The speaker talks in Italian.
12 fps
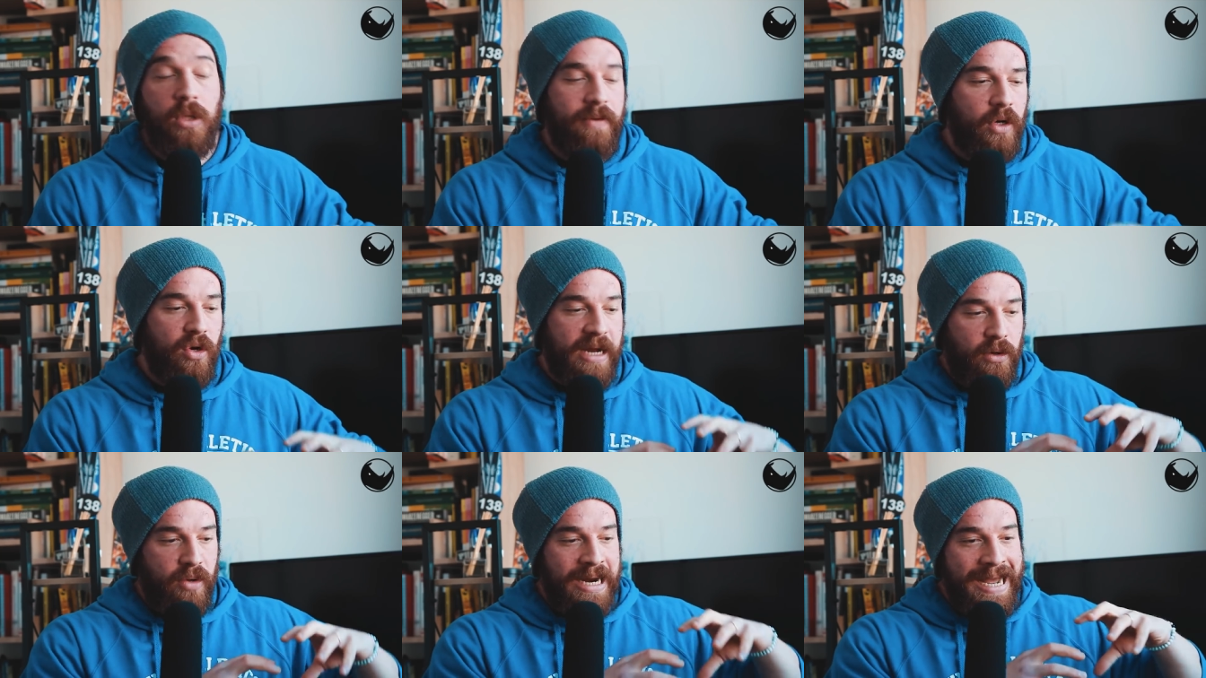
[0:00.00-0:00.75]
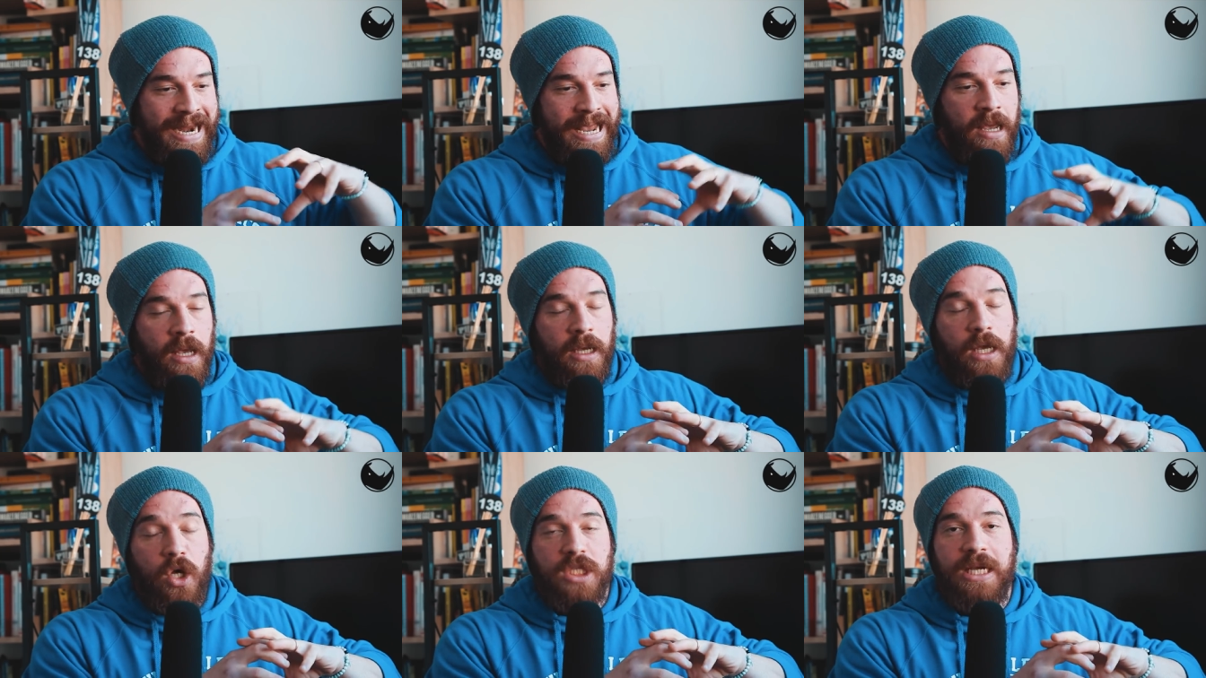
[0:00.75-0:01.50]
quindi voglio calcolare
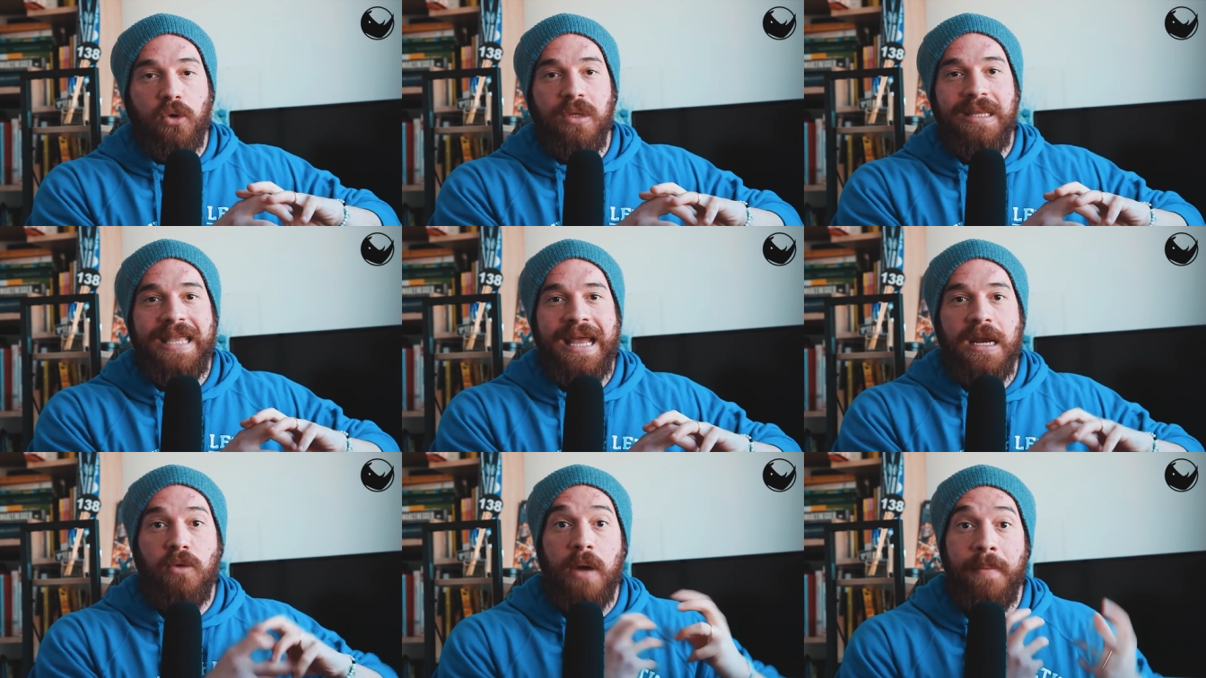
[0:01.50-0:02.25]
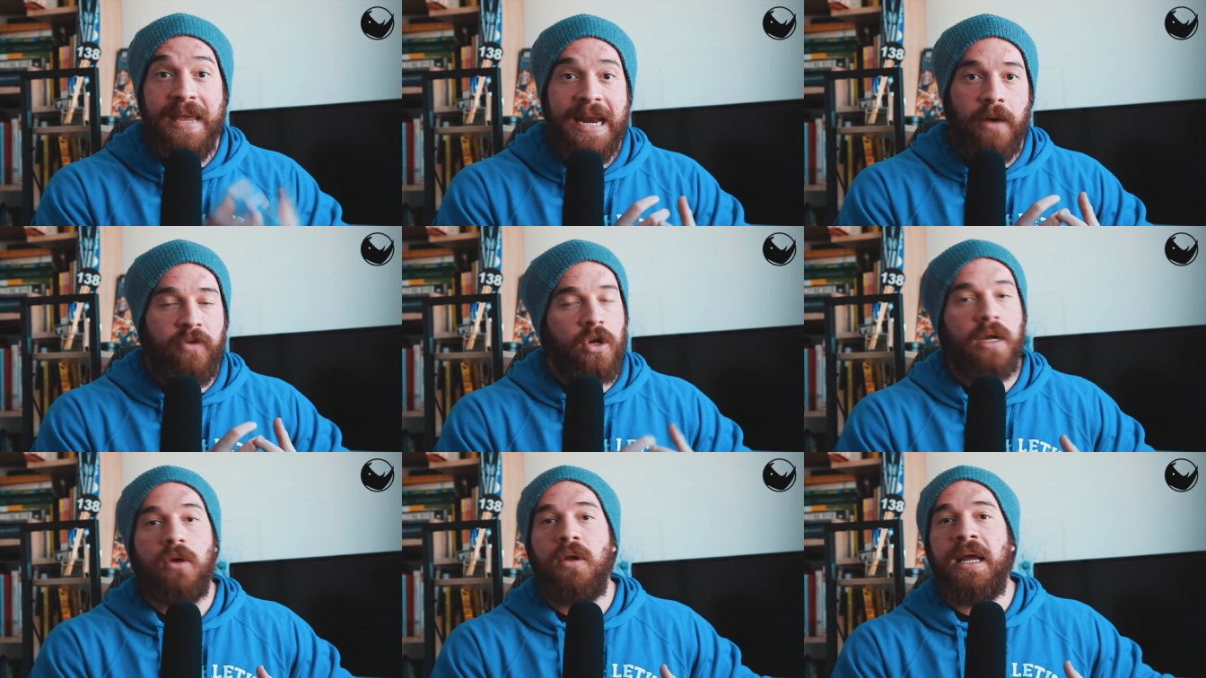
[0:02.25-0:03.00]
che cosa contiene una mela, o
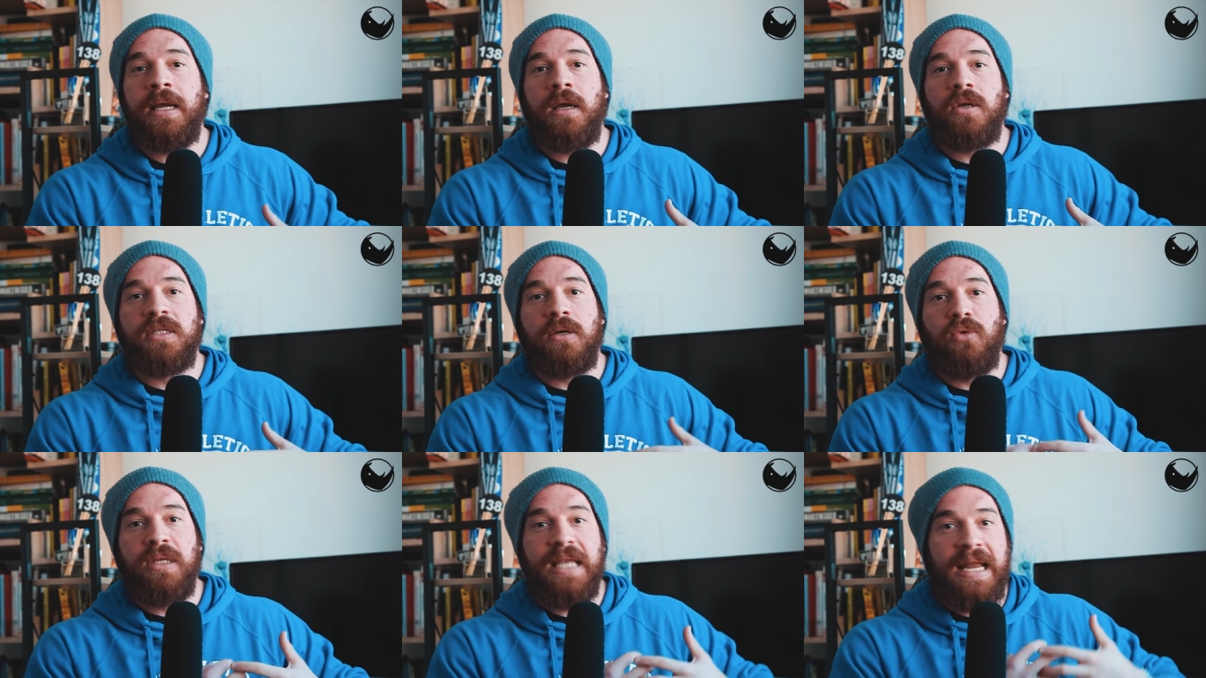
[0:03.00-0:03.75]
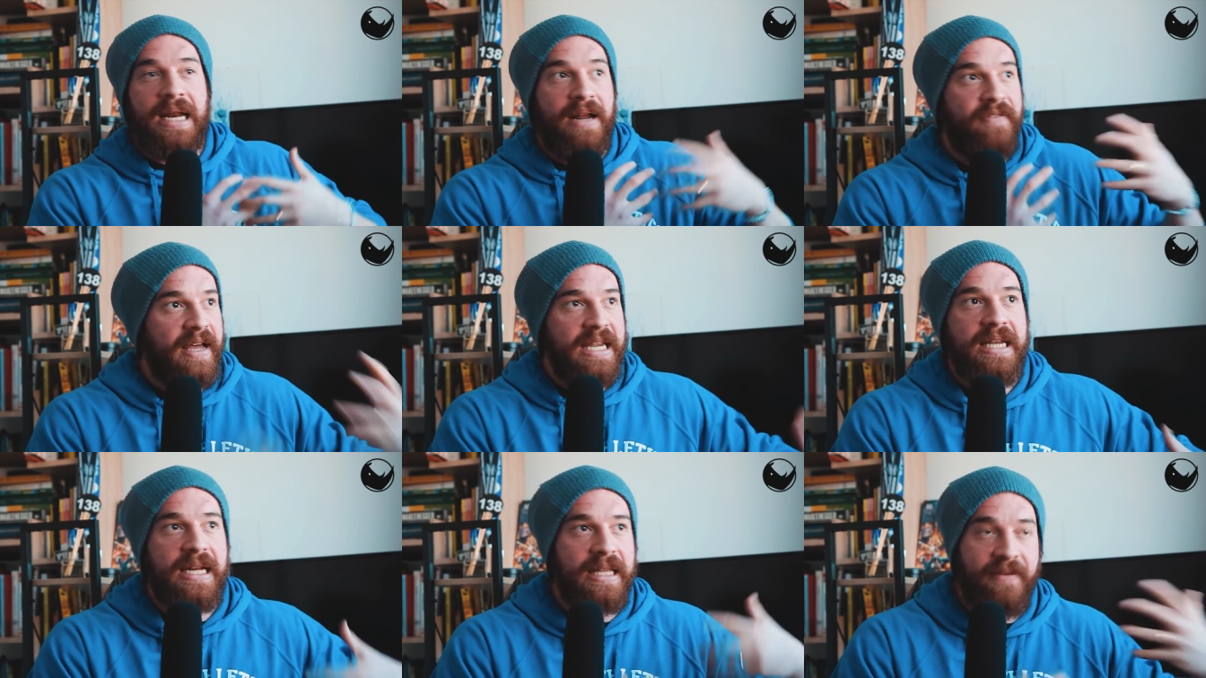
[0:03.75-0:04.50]
voglio calcolare che cosa contiene la
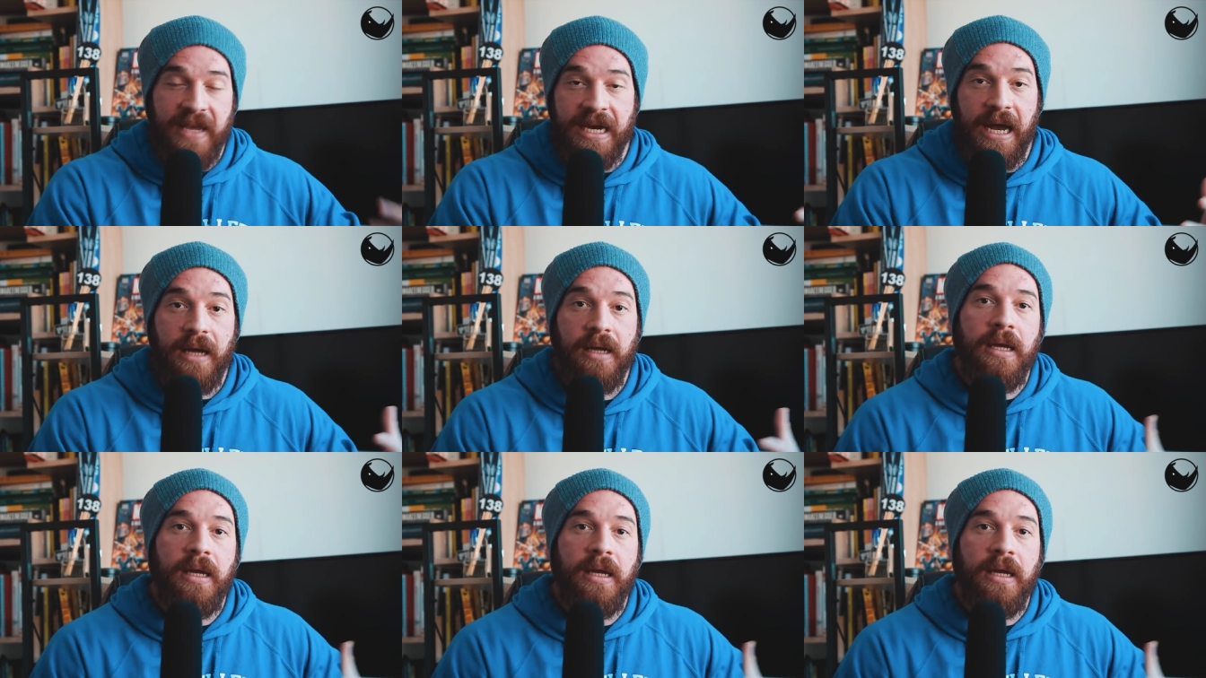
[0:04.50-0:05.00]
farina d'avena,